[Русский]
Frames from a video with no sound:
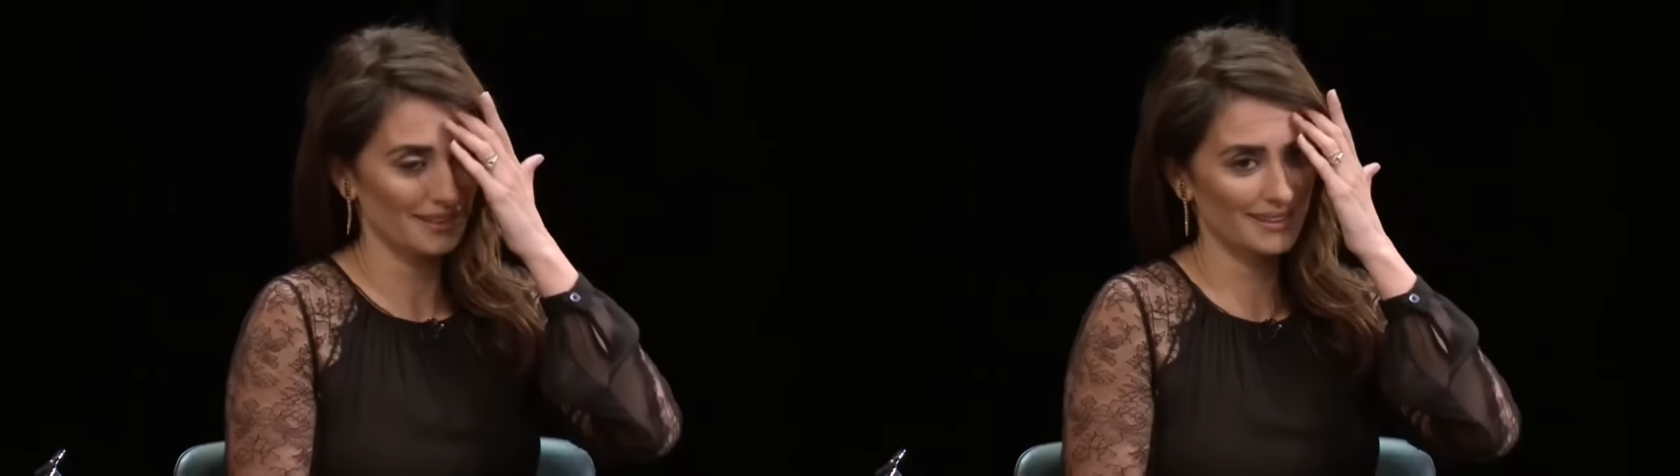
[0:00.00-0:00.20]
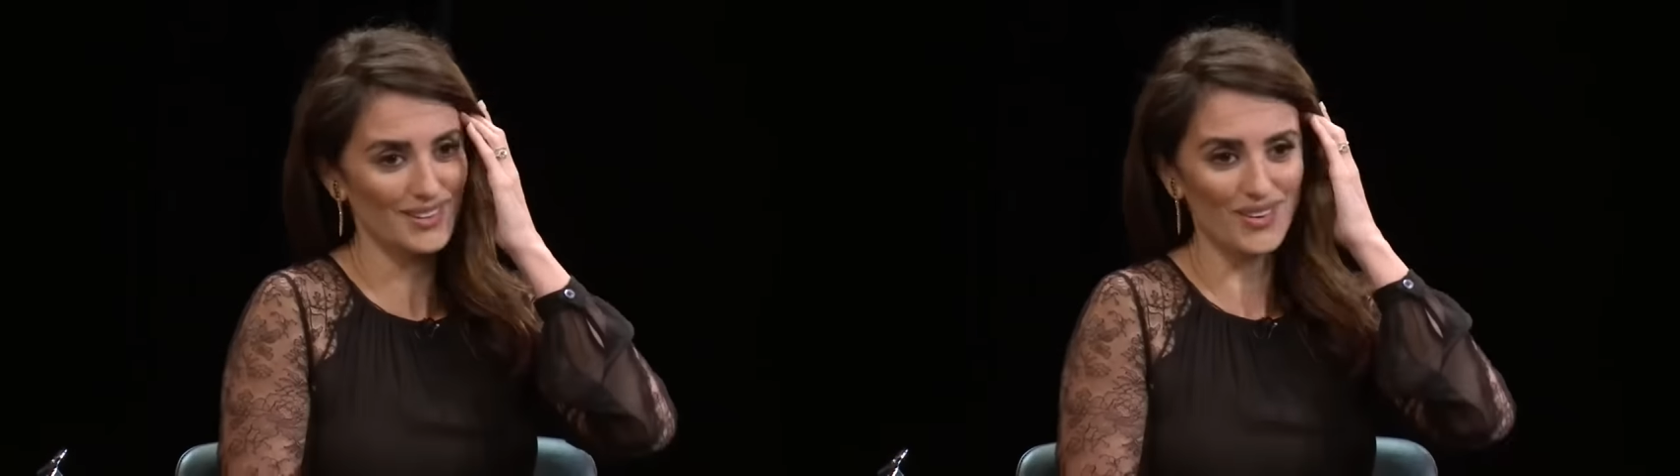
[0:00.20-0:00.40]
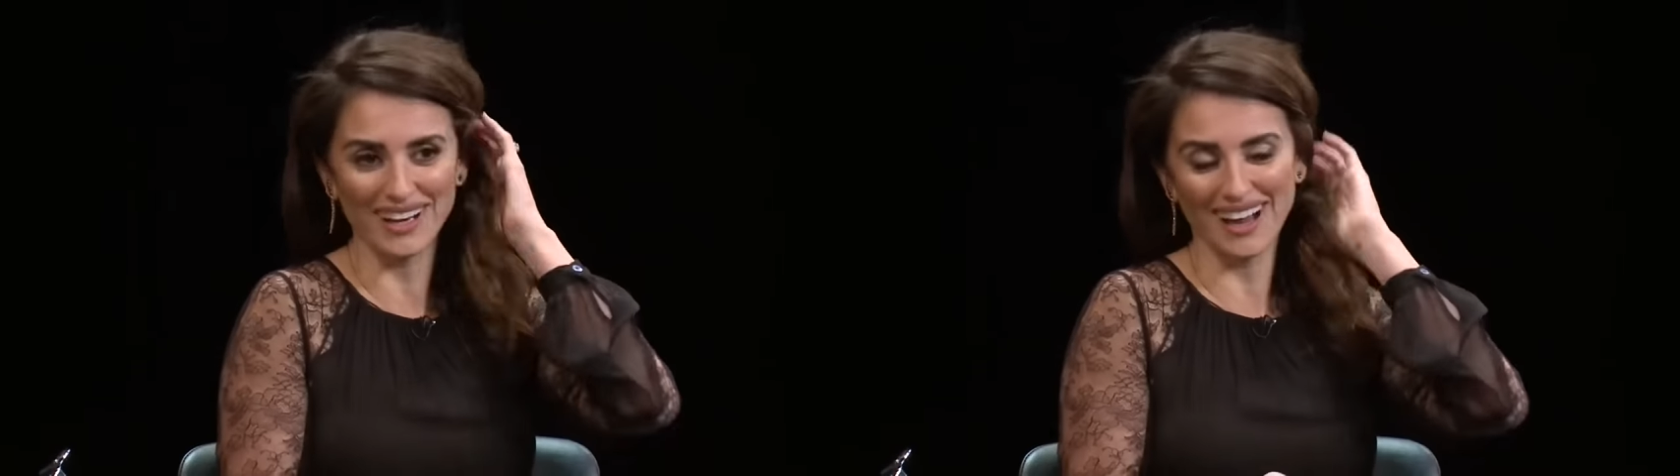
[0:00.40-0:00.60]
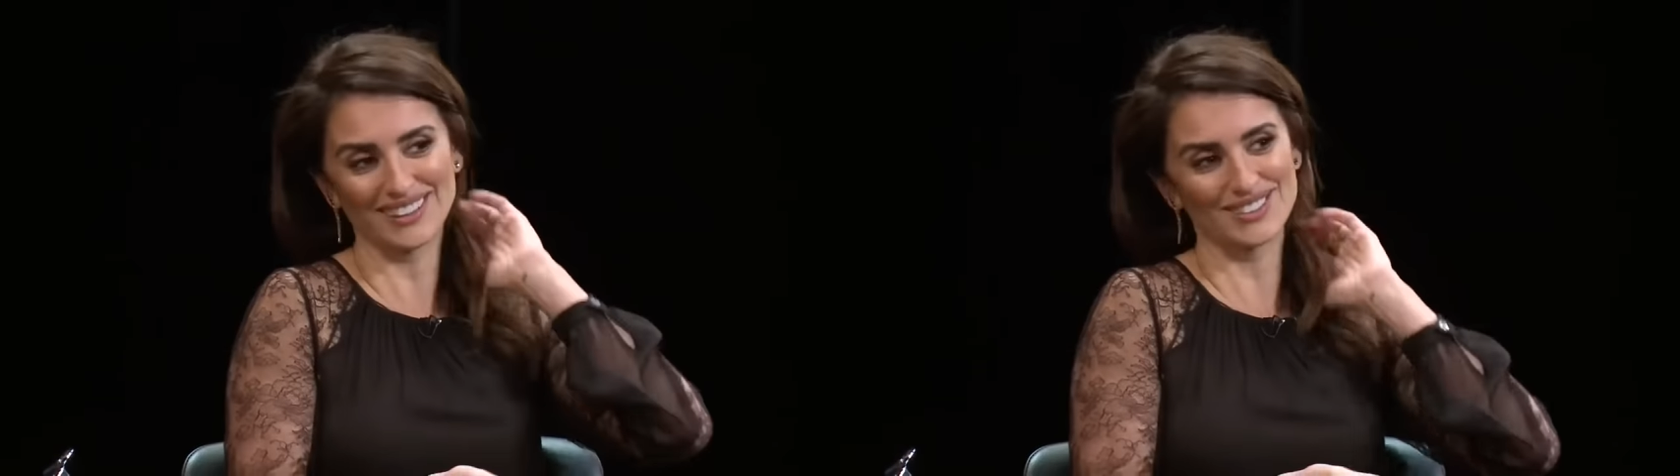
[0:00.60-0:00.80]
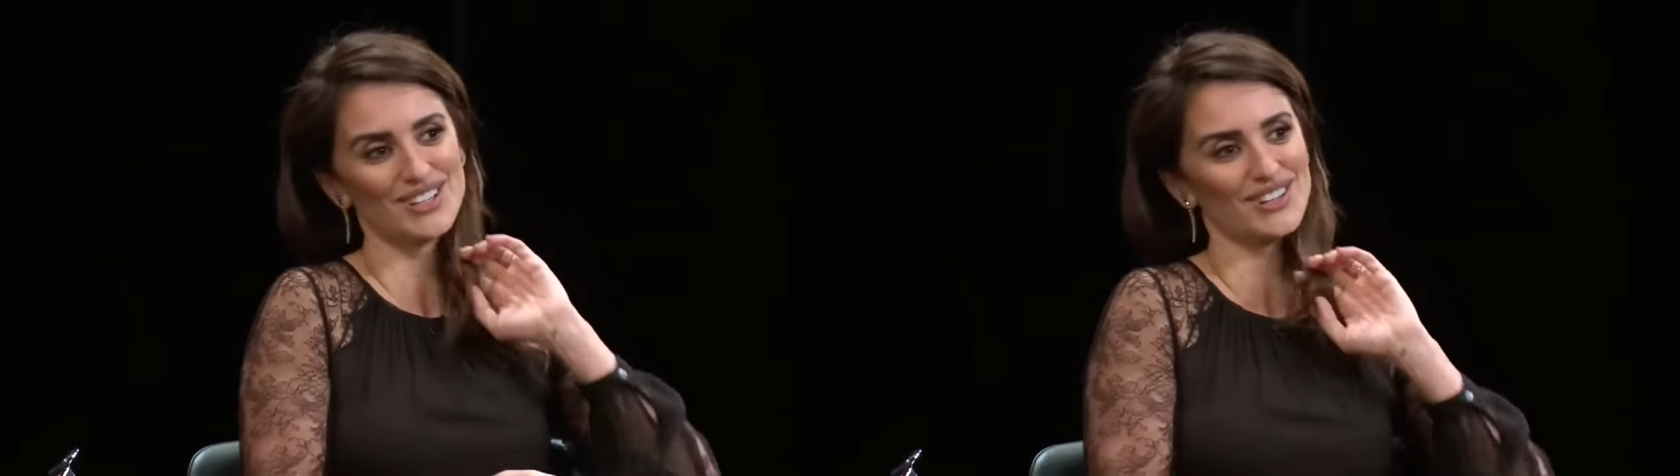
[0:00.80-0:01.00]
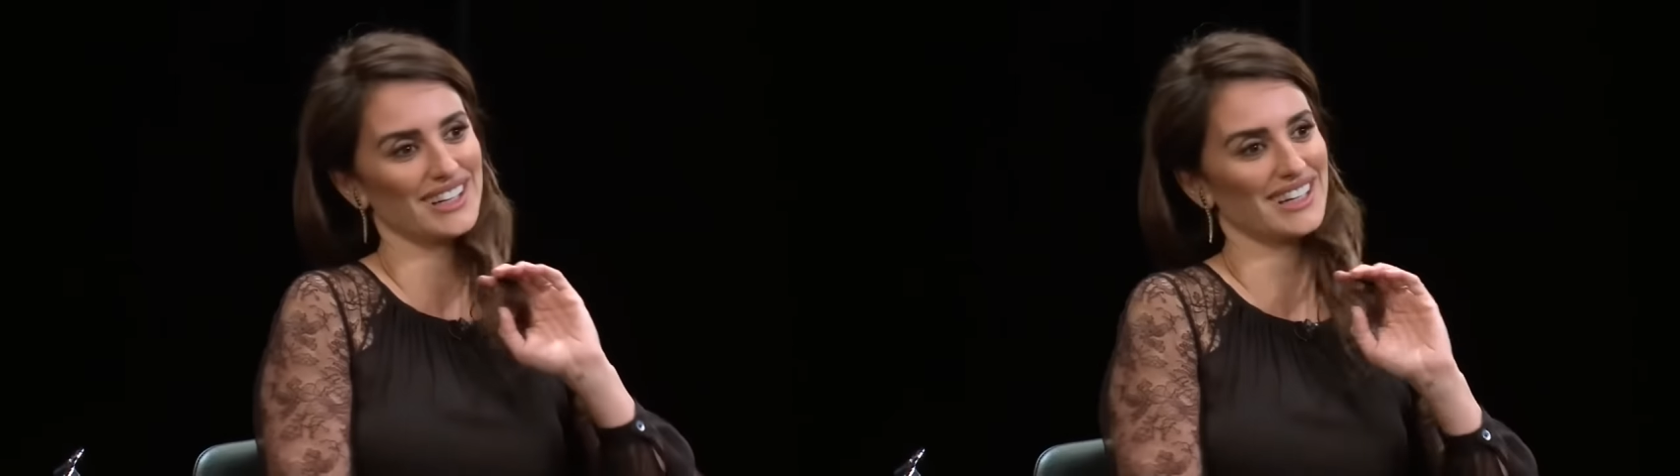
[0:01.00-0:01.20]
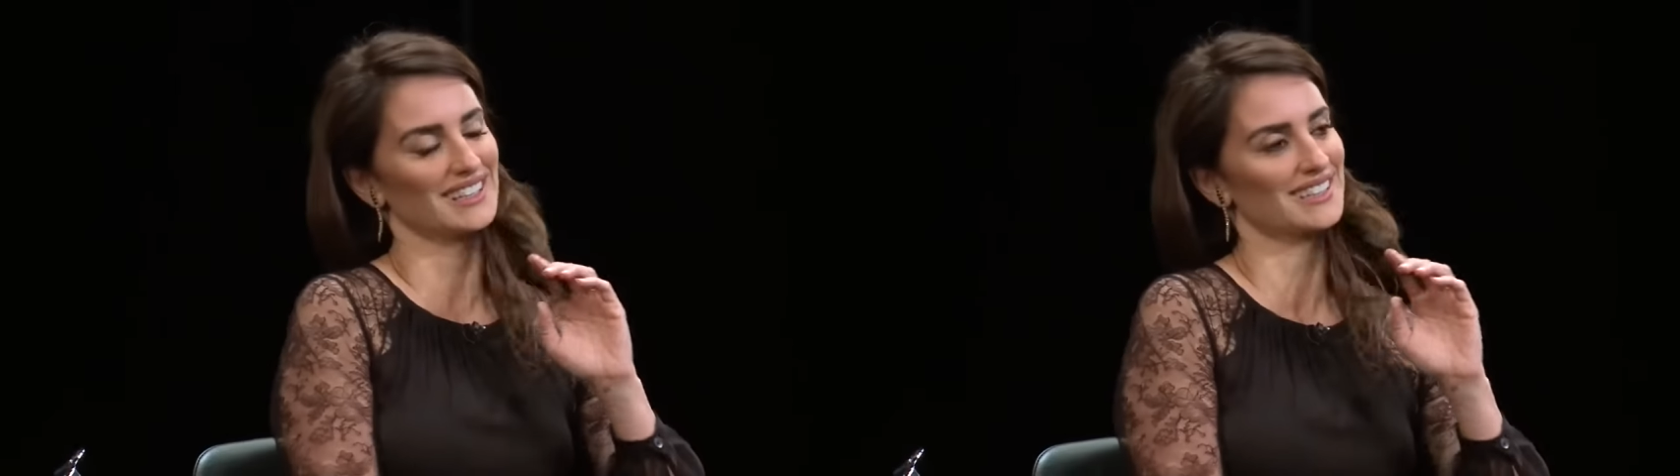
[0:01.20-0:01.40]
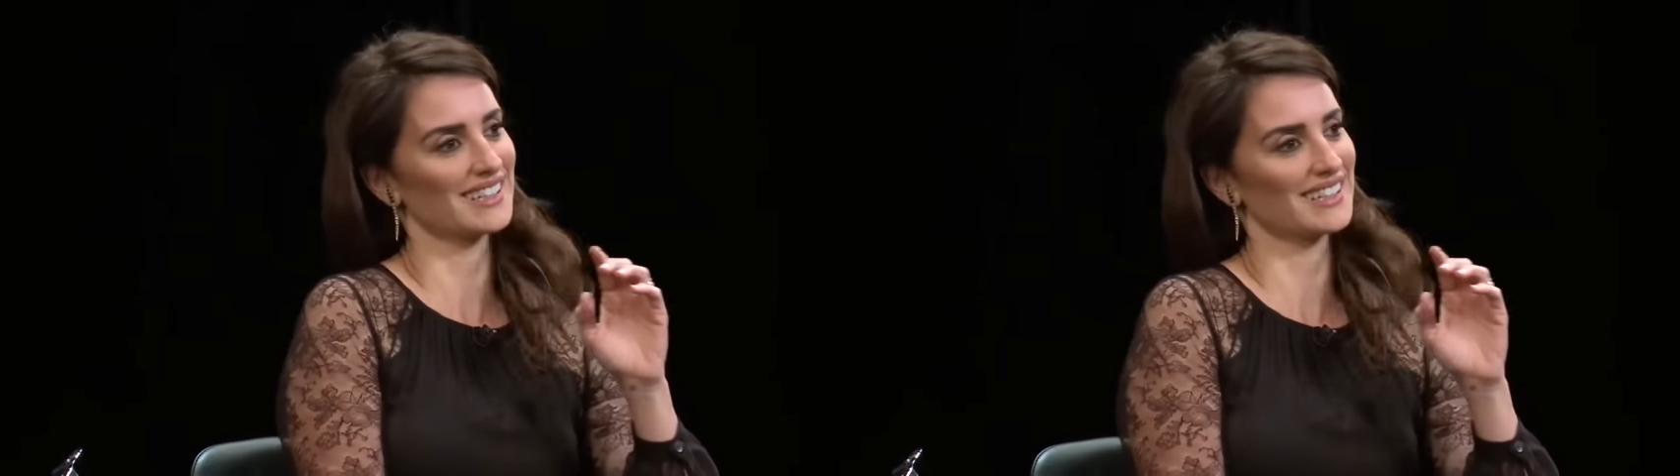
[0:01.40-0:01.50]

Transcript: Пенелопы, балет научил